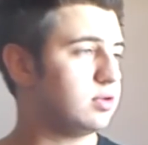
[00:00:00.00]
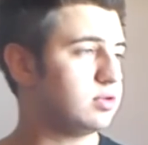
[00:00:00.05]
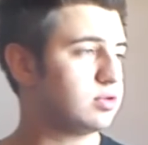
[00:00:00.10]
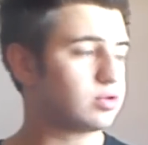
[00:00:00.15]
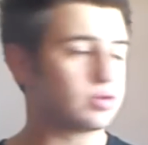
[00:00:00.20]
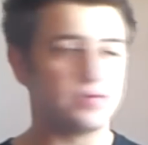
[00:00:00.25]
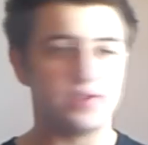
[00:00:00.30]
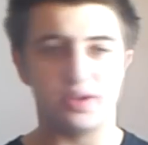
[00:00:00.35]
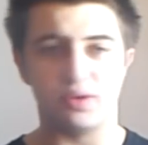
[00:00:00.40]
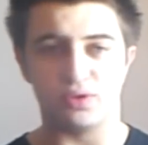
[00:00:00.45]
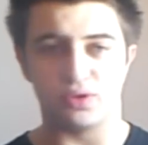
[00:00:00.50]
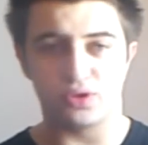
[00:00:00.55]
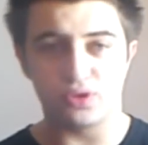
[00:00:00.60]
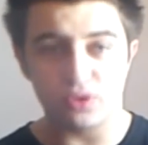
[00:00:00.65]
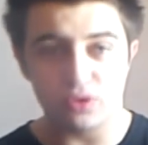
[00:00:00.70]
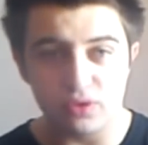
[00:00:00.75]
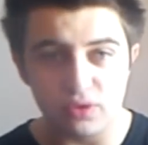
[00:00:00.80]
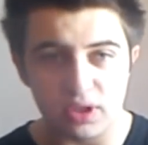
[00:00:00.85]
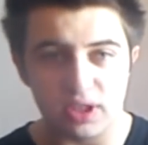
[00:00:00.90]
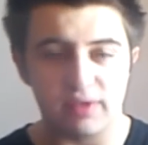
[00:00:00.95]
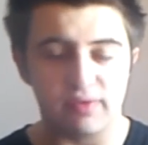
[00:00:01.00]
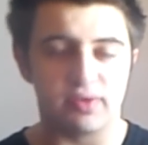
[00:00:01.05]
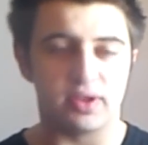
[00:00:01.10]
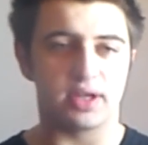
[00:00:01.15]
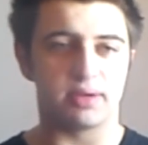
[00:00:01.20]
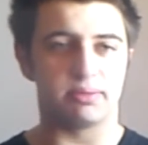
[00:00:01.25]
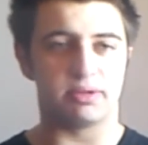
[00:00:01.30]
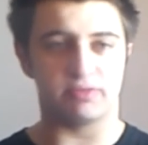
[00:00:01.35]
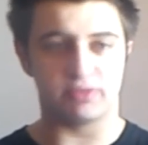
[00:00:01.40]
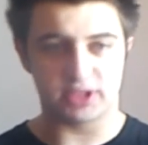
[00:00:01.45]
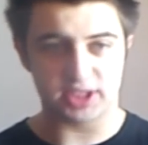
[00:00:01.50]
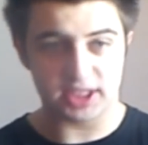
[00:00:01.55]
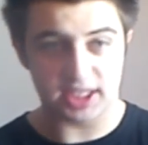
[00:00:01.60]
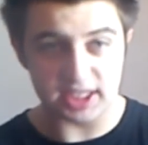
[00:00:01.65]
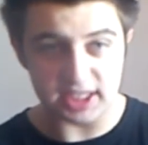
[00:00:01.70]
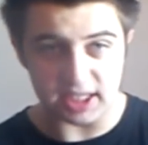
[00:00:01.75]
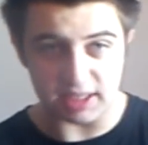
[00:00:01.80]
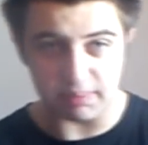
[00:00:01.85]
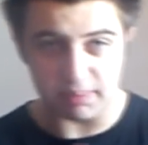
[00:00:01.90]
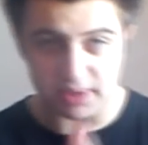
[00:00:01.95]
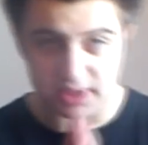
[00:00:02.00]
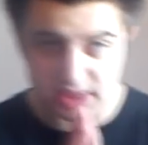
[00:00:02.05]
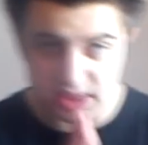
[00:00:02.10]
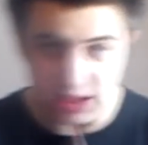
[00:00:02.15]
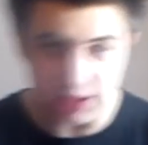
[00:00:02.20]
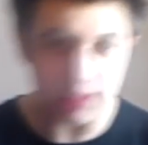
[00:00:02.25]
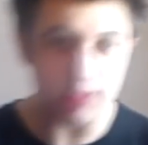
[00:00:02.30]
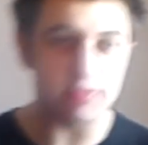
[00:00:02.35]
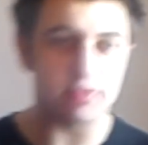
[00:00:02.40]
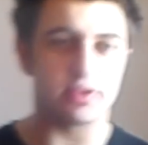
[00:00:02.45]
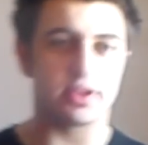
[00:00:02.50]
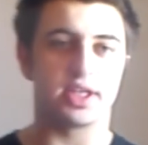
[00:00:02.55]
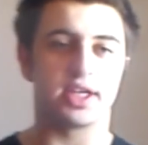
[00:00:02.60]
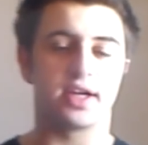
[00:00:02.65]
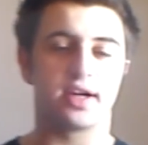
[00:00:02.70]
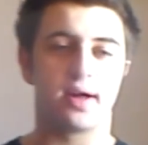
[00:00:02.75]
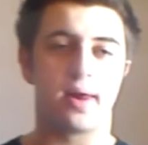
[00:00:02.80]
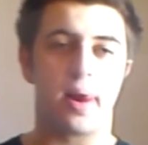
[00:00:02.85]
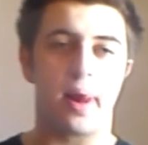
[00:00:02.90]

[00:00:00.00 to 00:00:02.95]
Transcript: trouvé le temps de les faire, mais vous inquiétez pas, ça va venir.